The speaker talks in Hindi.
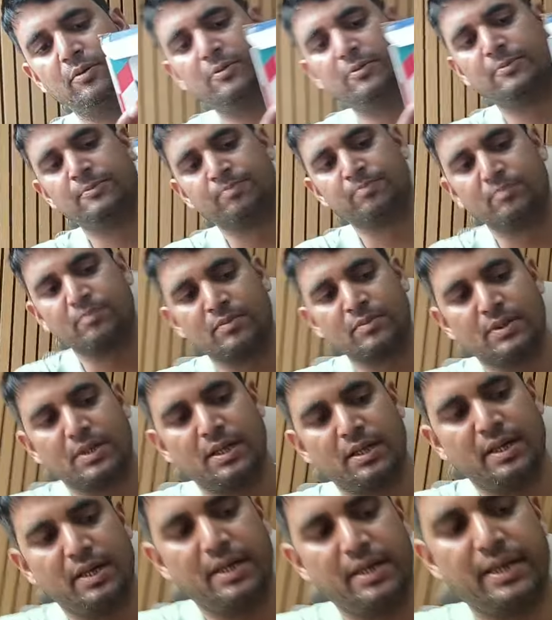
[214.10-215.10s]
दूँ
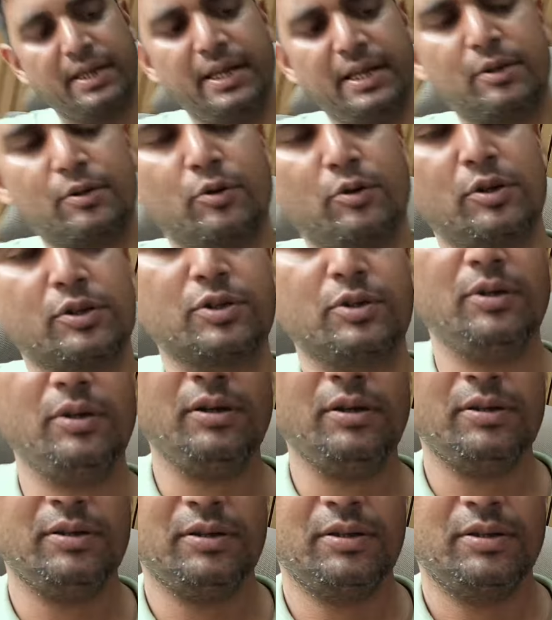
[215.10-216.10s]
ये दो
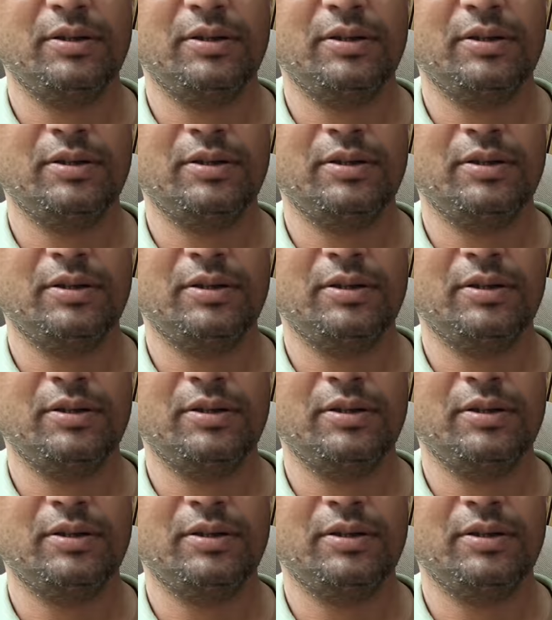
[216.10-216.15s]
सौ